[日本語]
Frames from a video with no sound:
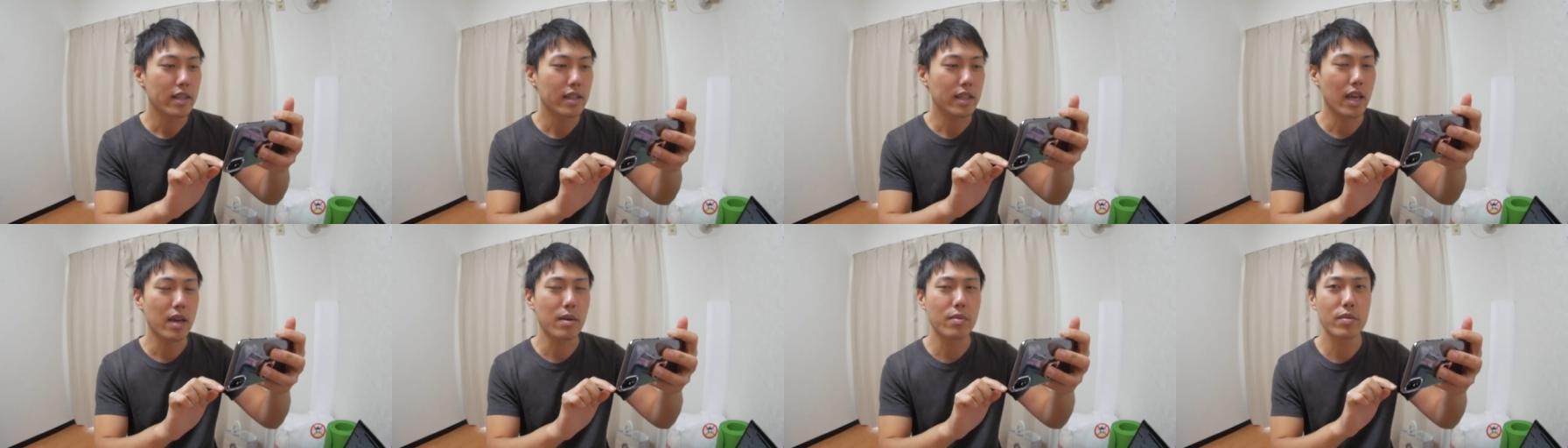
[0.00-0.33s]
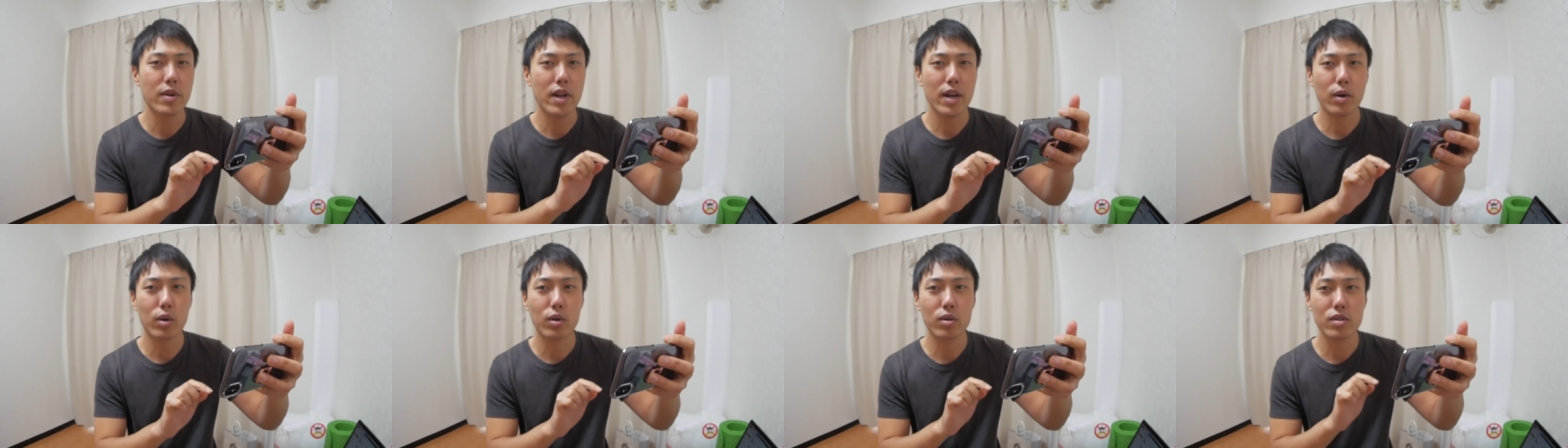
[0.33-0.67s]
手
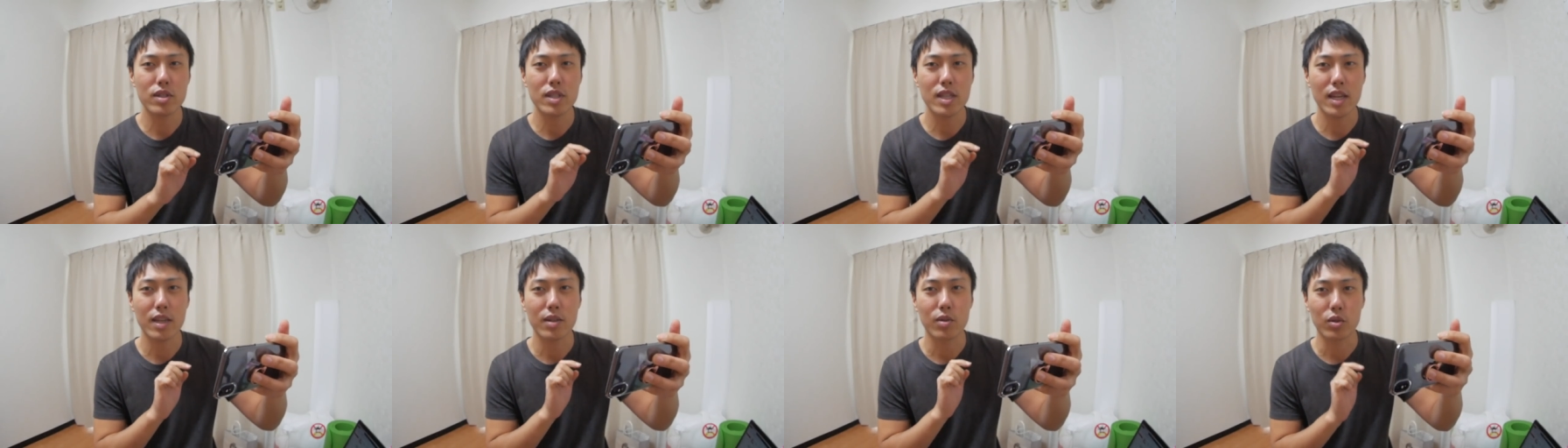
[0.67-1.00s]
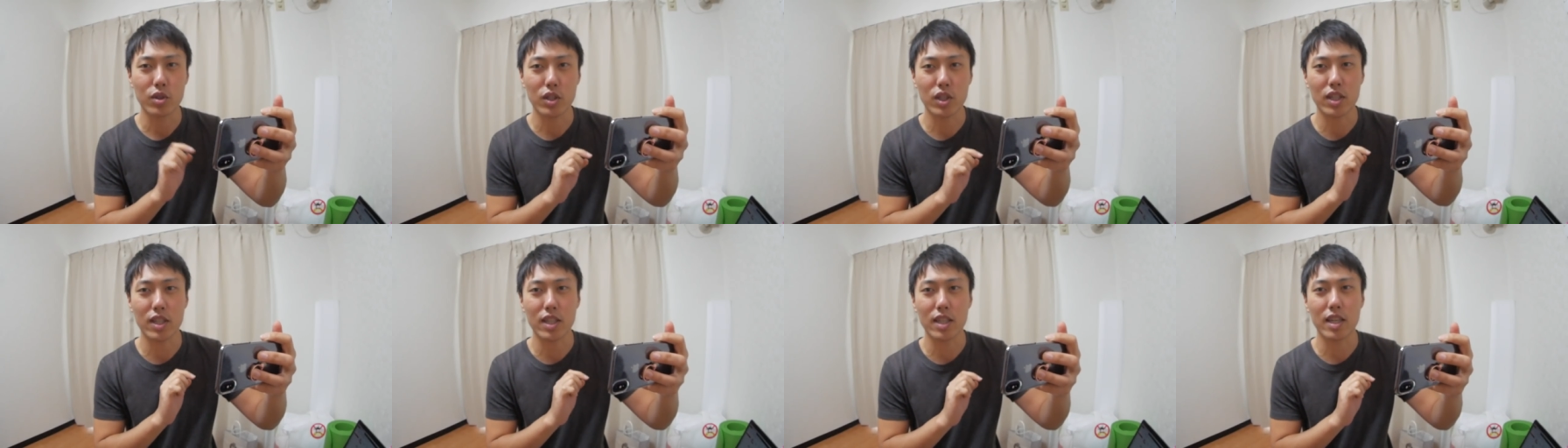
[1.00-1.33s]
ぶれ補正の
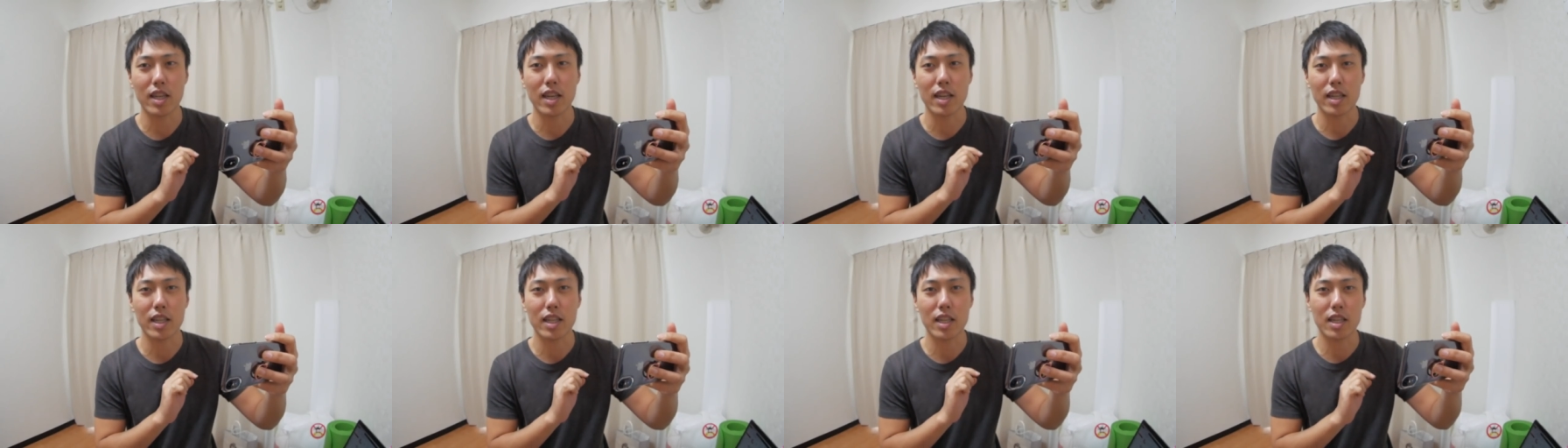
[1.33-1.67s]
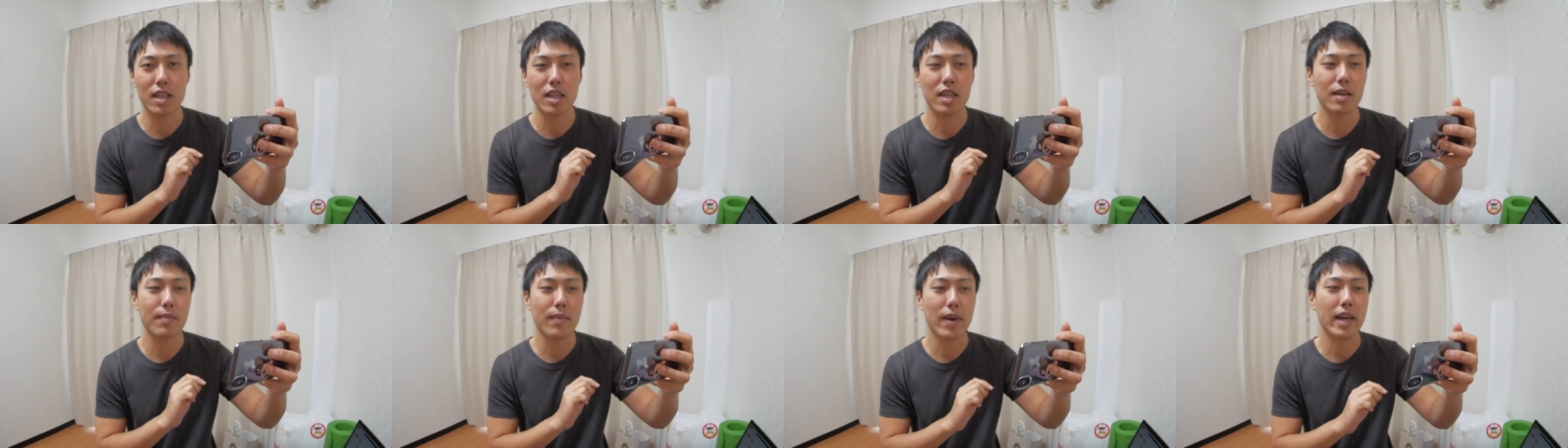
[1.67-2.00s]
効
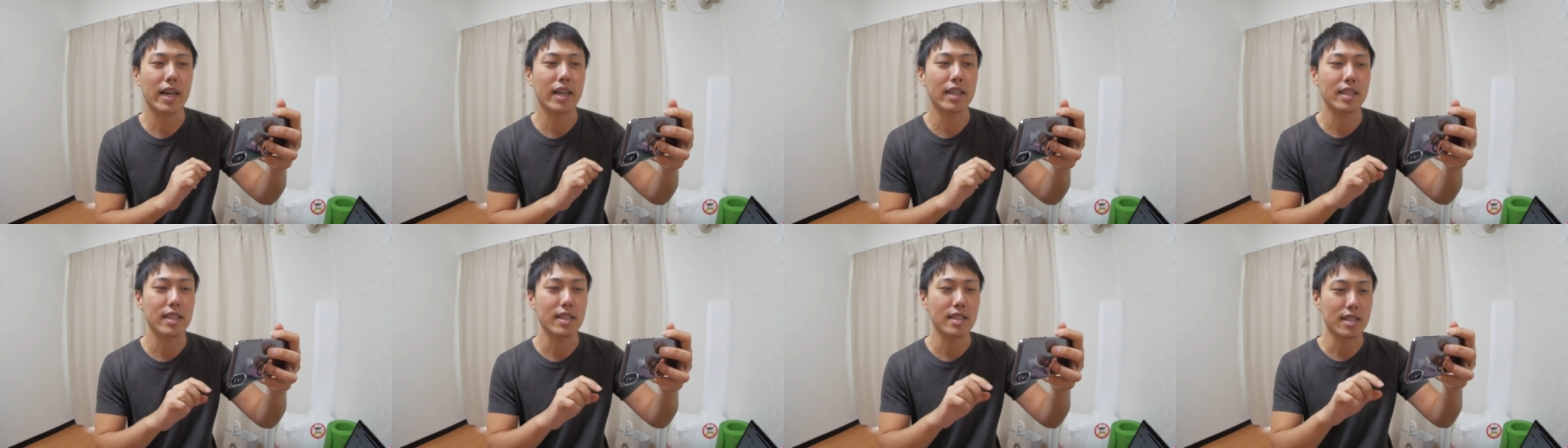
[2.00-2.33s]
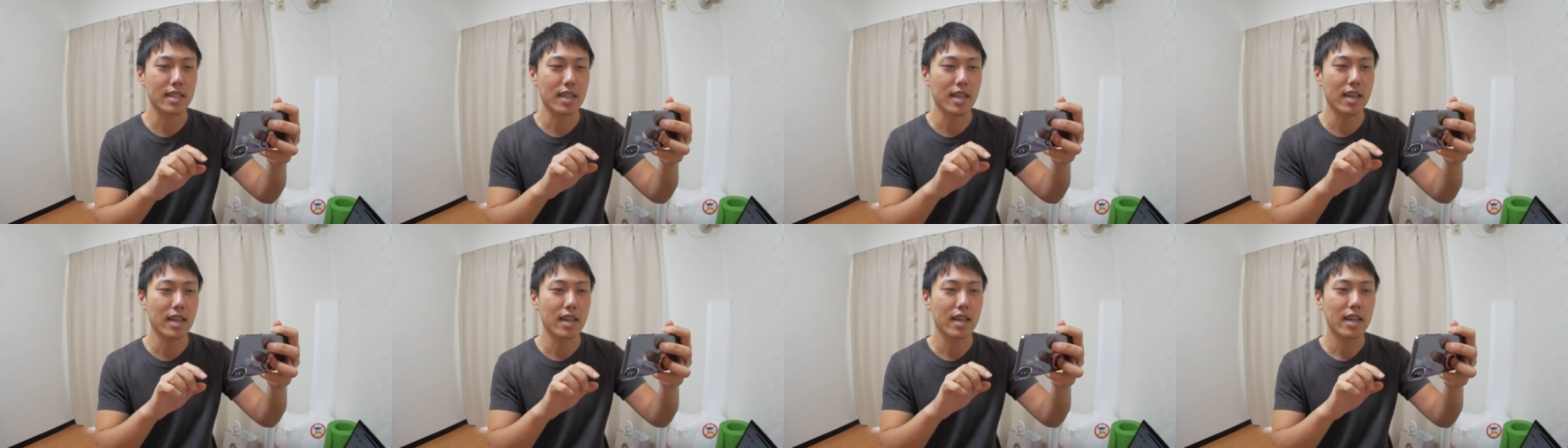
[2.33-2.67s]
き目がです
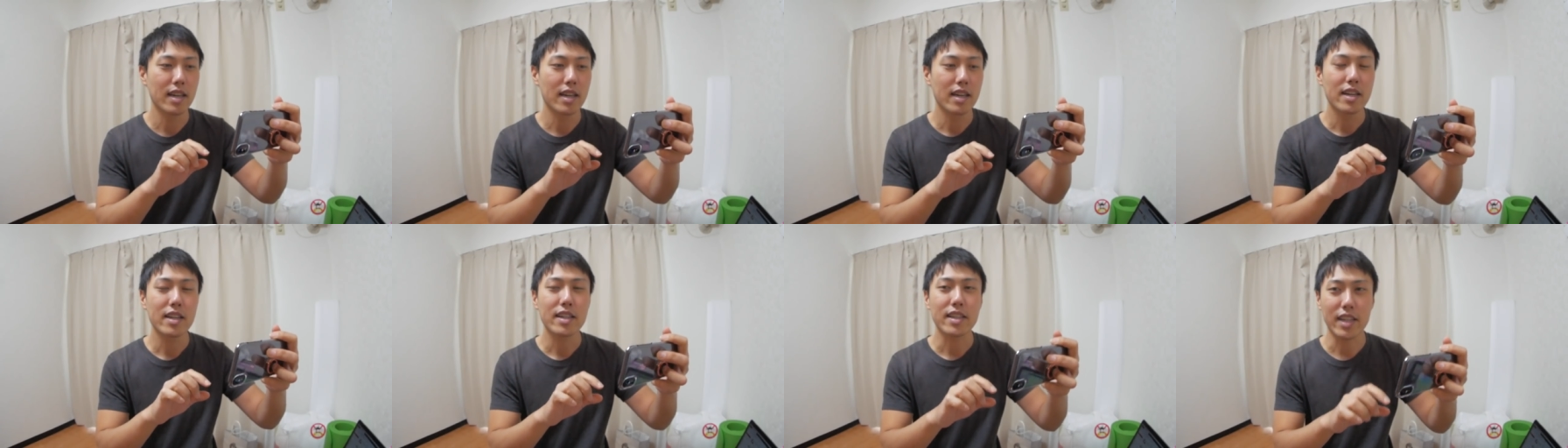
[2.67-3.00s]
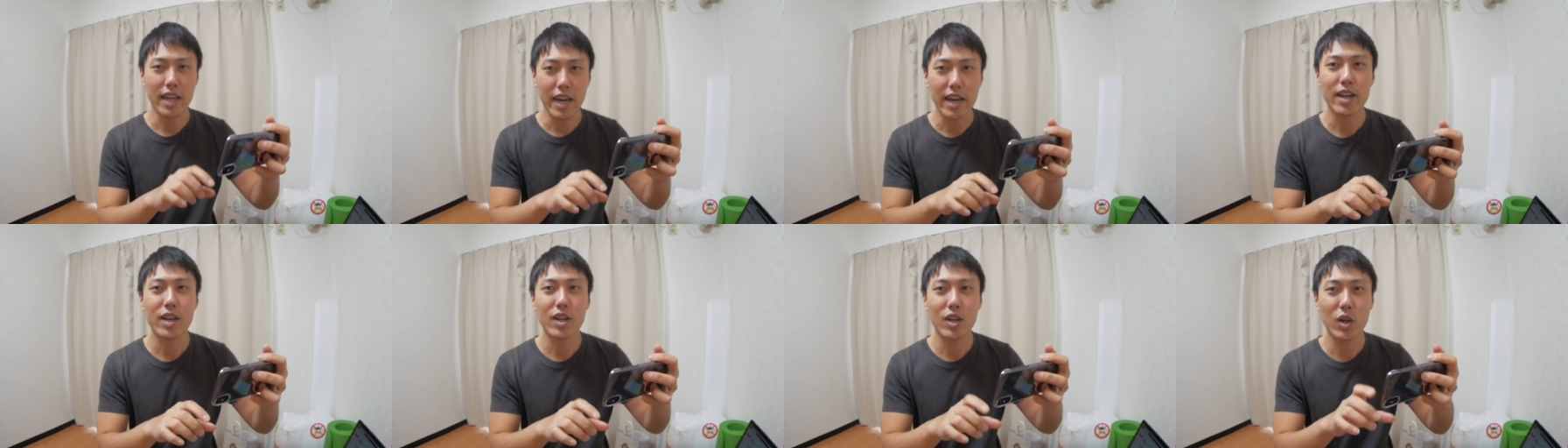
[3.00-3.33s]
ね、
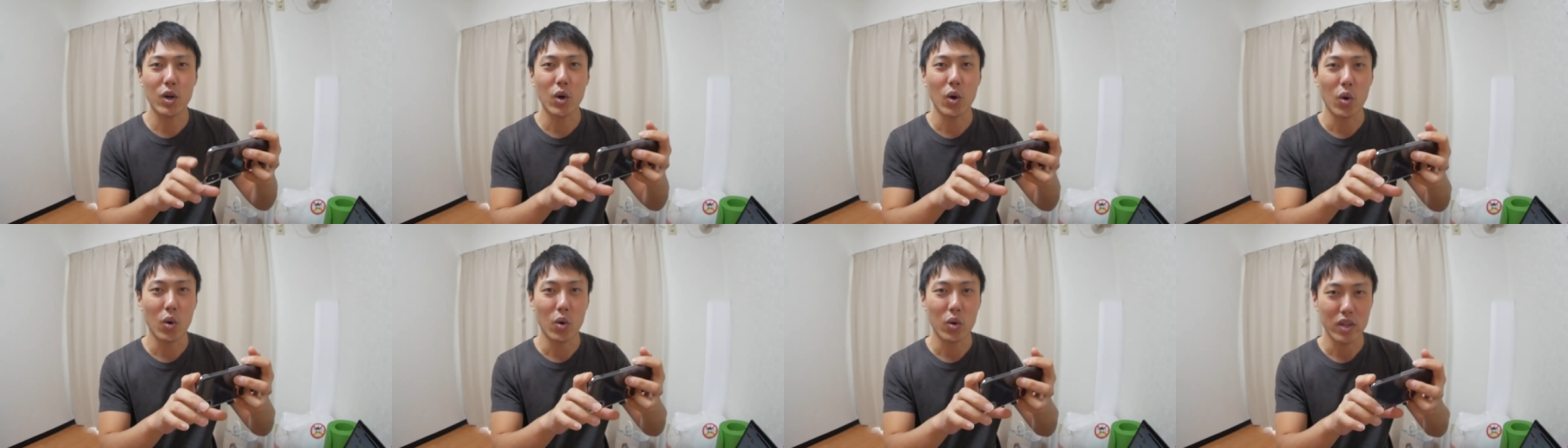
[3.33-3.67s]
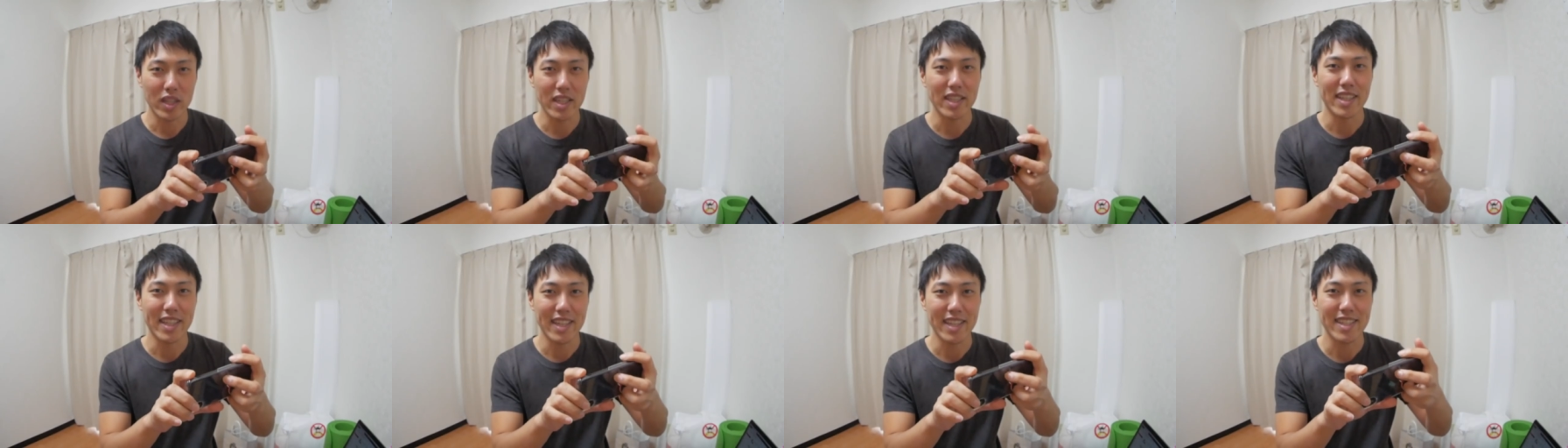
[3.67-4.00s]
結構
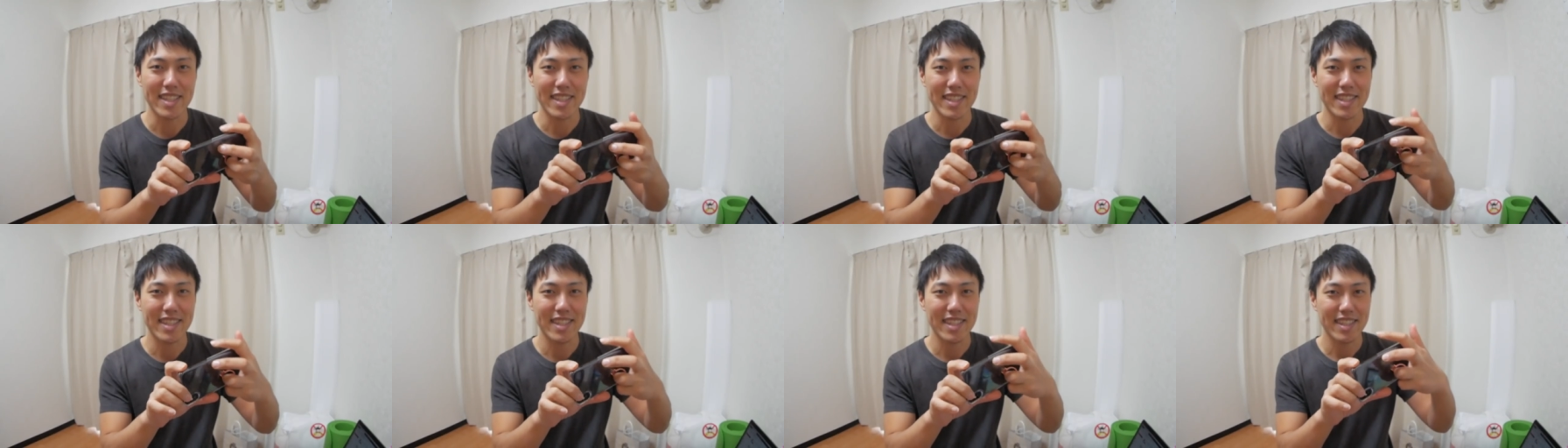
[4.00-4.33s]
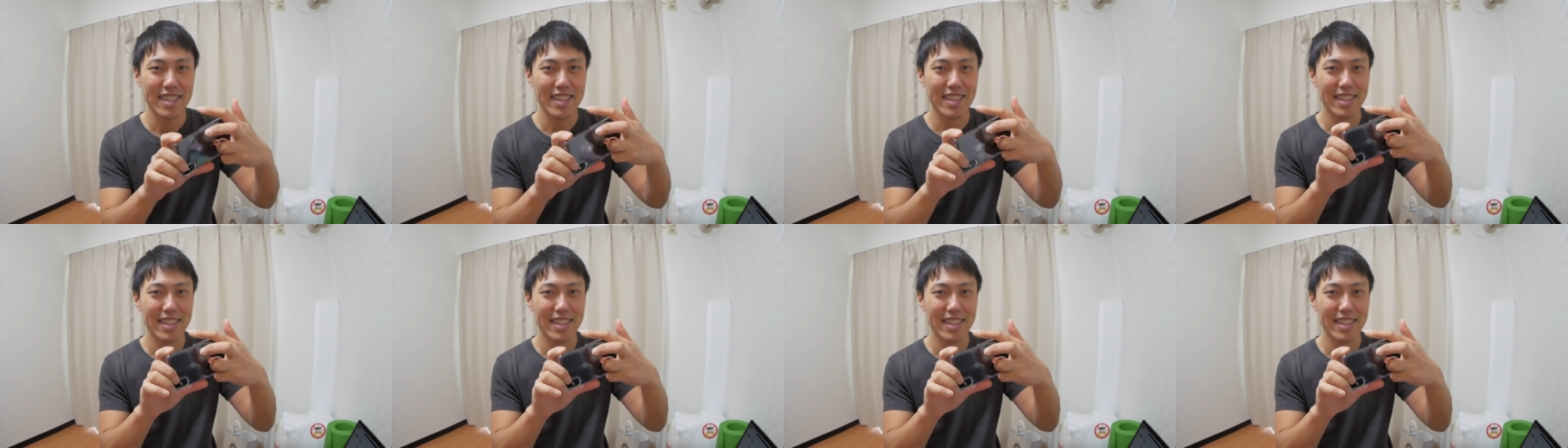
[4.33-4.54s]
いいです。